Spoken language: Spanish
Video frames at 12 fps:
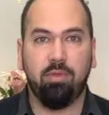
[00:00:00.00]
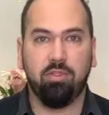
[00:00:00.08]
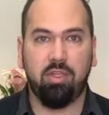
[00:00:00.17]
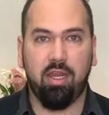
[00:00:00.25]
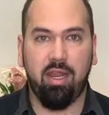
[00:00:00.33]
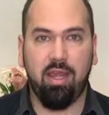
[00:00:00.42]

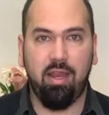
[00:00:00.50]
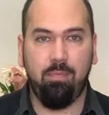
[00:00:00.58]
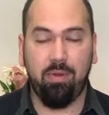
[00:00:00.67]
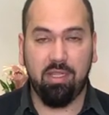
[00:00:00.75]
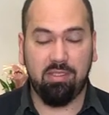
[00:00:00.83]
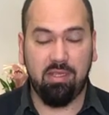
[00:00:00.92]
Mostré al
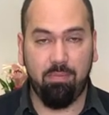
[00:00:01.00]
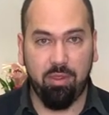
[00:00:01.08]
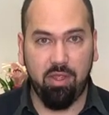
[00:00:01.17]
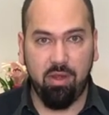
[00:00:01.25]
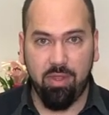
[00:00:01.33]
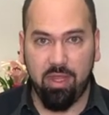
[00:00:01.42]
principio
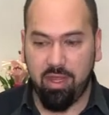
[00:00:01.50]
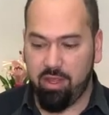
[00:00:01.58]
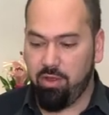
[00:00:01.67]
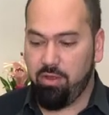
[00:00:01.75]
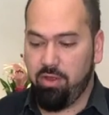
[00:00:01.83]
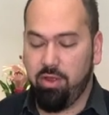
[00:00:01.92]
del
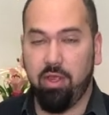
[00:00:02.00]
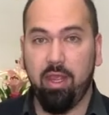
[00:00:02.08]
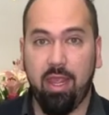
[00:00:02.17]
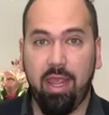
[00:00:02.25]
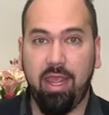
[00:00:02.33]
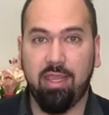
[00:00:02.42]
video,
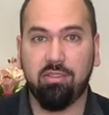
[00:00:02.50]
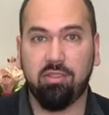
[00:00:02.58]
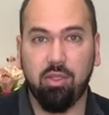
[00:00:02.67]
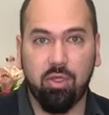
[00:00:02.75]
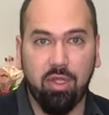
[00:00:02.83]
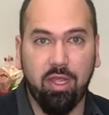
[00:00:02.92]

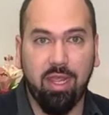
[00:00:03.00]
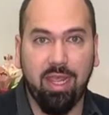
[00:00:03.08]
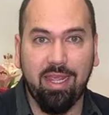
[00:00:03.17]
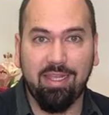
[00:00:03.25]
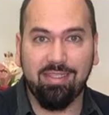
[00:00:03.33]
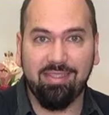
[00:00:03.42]
esto
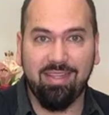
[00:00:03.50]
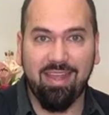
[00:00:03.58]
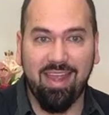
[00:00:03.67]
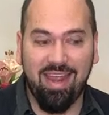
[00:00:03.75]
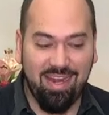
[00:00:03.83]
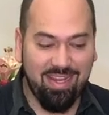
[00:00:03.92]
es
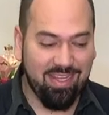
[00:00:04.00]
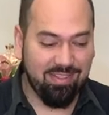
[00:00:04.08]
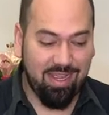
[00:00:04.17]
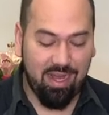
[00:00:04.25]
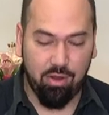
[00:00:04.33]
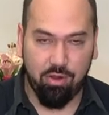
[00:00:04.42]
el
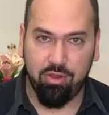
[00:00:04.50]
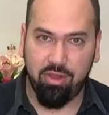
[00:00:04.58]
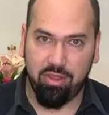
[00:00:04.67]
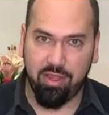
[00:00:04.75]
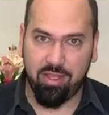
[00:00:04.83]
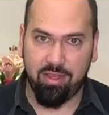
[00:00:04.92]

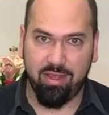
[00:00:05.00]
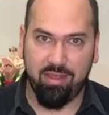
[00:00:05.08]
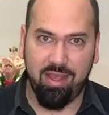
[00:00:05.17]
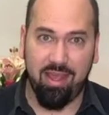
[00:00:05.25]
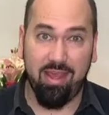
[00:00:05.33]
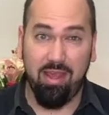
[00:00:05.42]
desarrollo de esta
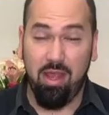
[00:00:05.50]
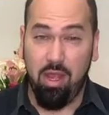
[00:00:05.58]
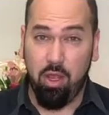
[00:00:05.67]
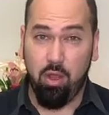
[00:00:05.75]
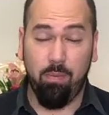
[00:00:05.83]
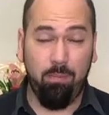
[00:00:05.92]
idea
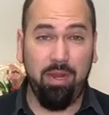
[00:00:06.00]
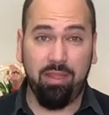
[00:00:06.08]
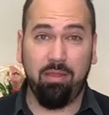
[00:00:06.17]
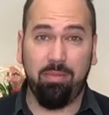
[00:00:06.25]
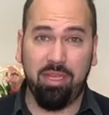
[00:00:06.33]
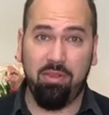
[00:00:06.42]

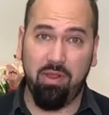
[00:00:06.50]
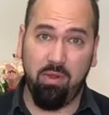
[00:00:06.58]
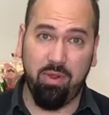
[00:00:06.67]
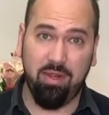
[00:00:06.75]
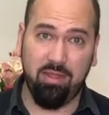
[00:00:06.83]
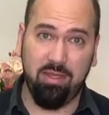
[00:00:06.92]
completamente
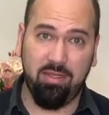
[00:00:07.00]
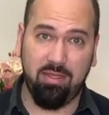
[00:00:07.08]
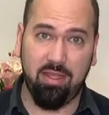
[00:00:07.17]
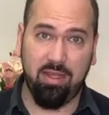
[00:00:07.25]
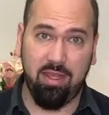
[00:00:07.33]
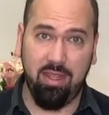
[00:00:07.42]

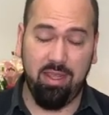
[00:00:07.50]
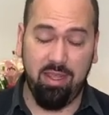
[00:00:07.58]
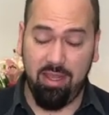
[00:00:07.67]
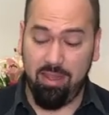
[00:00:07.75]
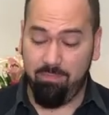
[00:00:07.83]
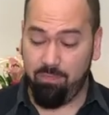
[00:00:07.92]
vanguardista
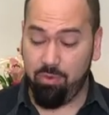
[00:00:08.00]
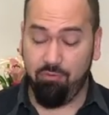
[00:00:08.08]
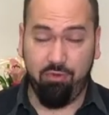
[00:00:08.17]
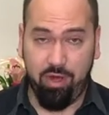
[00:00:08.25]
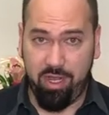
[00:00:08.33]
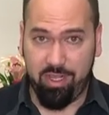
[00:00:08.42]
y
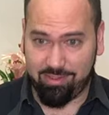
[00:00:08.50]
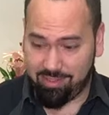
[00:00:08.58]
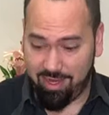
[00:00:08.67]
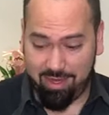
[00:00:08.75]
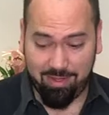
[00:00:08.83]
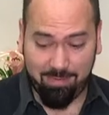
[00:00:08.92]
fuera de
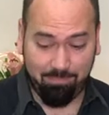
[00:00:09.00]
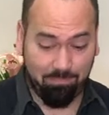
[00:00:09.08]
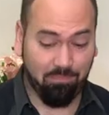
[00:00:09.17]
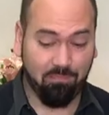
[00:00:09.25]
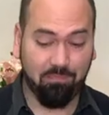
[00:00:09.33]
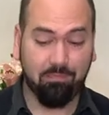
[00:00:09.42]
serie.
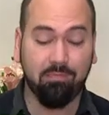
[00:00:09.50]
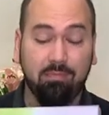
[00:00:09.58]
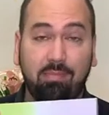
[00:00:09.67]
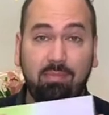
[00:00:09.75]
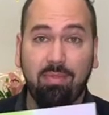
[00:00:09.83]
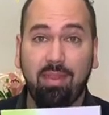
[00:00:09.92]

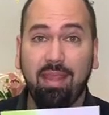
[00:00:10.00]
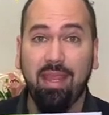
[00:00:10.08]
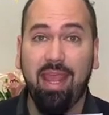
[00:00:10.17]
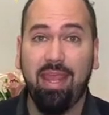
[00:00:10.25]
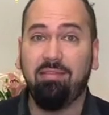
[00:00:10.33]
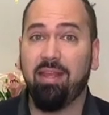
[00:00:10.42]

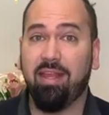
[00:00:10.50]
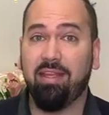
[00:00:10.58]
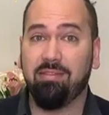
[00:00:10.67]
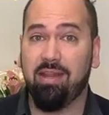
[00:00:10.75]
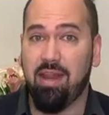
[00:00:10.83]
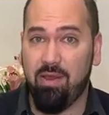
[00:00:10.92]
Esta
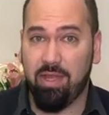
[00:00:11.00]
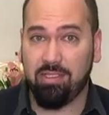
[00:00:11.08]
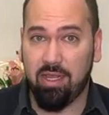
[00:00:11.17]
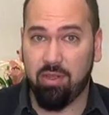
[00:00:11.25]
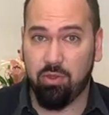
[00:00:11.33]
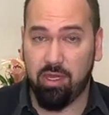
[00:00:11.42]
es la
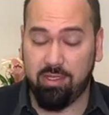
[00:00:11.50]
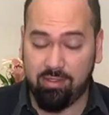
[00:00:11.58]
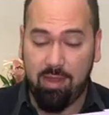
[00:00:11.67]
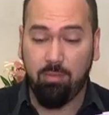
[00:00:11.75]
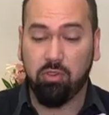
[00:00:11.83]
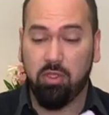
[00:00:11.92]
base que
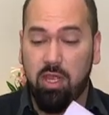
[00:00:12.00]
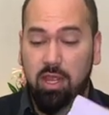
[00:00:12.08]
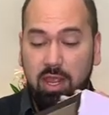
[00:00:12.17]
utilizamos.